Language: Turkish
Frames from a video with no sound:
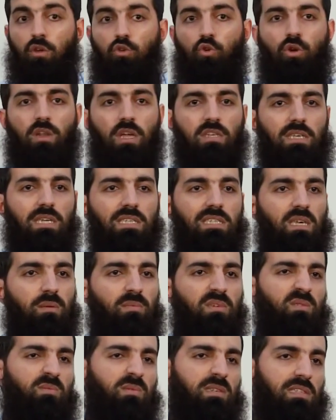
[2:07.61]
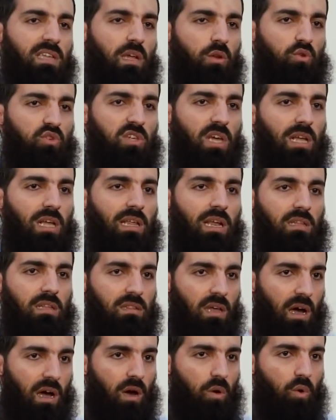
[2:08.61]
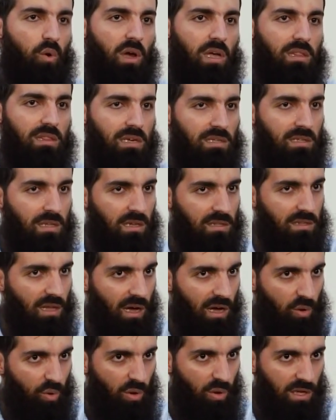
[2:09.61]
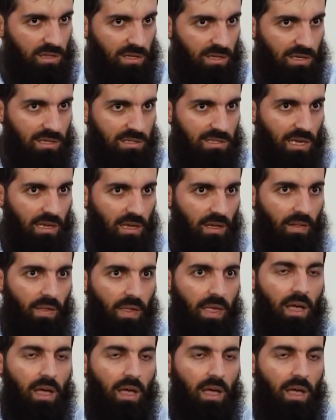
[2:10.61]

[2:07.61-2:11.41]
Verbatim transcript: Göreceğiz ki biz bizden öncekilerin tahakkuk ettirdiğini tahakkuk ettirirsek,